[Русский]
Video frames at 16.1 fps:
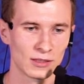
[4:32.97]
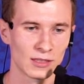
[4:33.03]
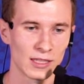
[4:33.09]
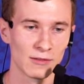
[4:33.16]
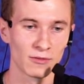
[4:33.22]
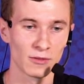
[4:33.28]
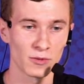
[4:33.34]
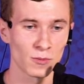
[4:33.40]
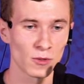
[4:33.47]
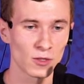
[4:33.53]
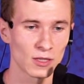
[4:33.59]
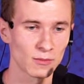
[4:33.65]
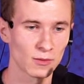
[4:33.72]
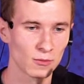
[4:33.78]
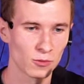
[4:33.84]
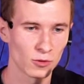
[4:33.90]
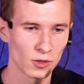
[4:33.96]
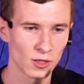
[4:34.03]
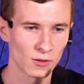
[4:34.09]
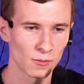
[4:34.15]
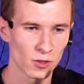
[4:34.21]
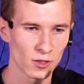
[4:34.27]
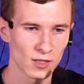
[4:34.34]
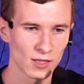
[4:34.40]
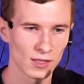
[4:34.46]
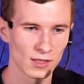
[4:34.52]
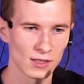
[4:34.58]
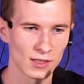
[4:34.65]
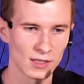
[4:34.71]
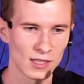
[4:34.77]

наивным способом будет просто